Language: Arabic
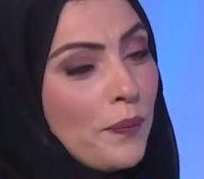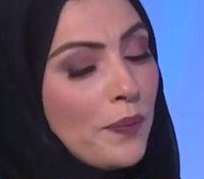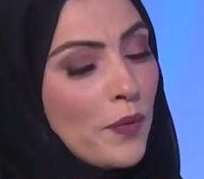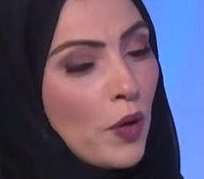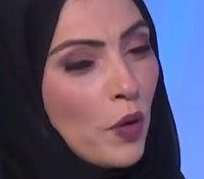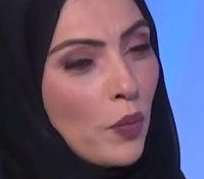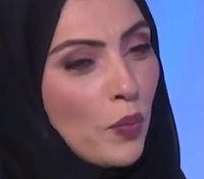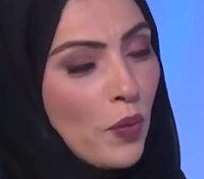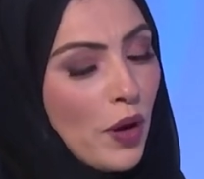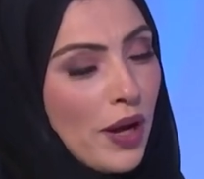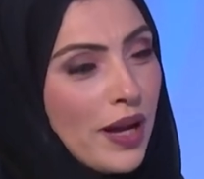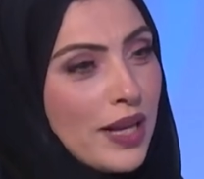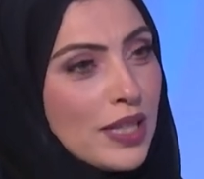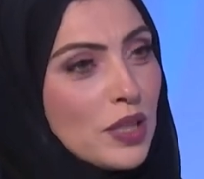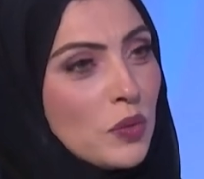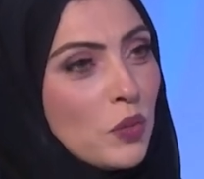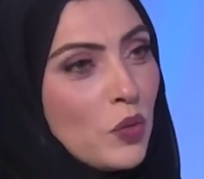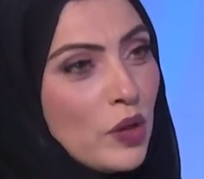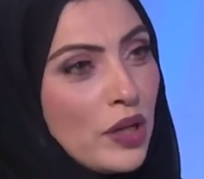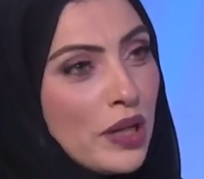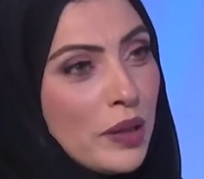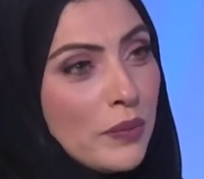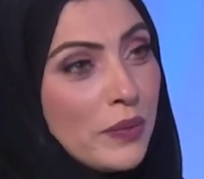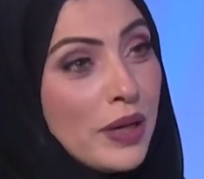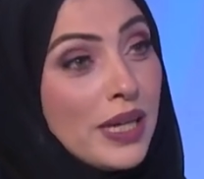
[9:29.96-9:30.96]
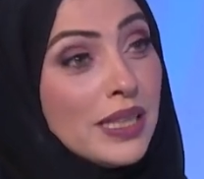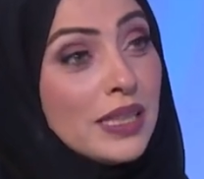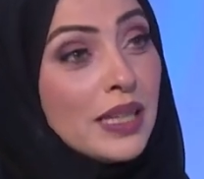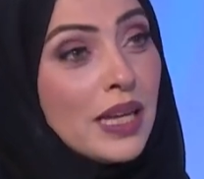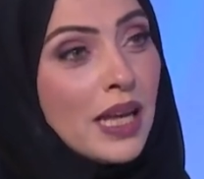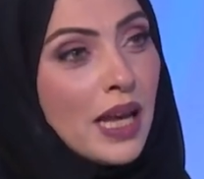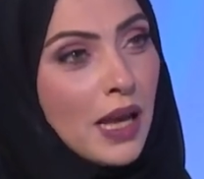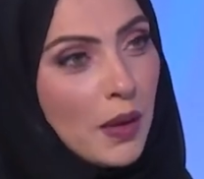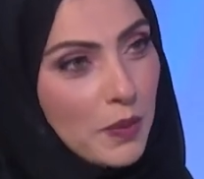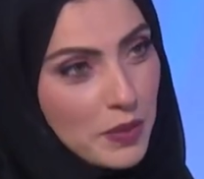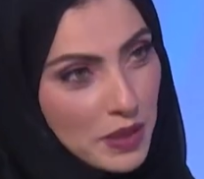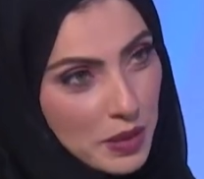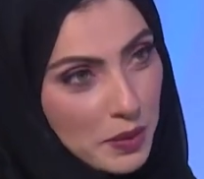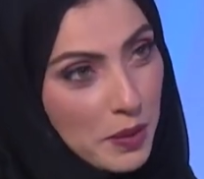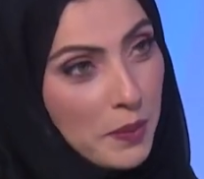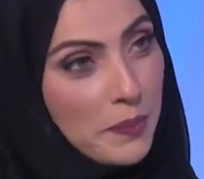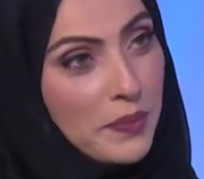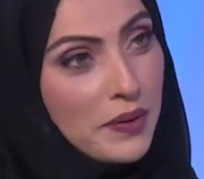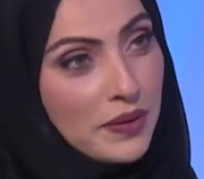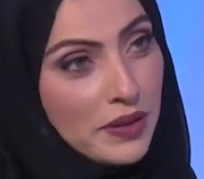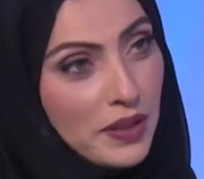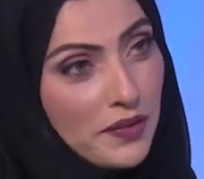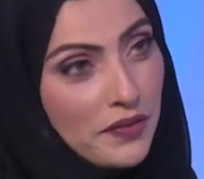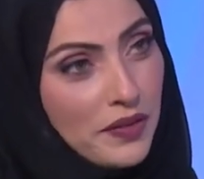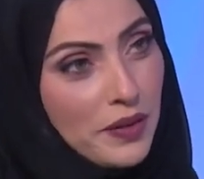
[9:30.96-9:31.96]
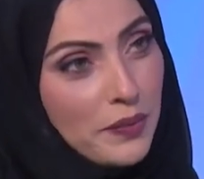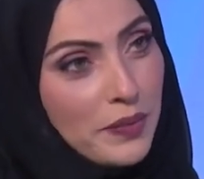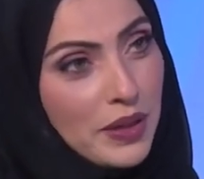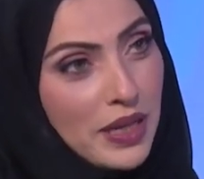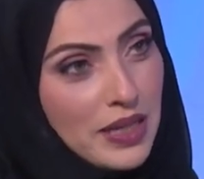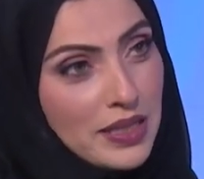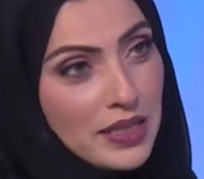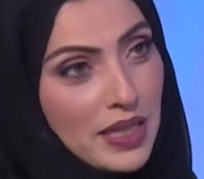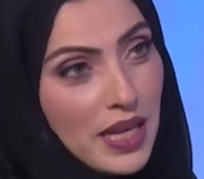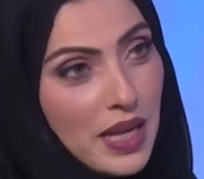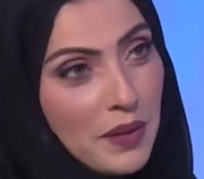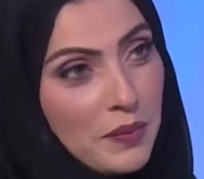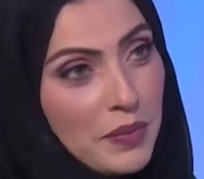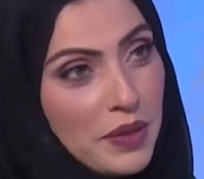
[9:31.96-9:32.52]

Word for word: امهات ملهمات بسبب طفل من اصحاب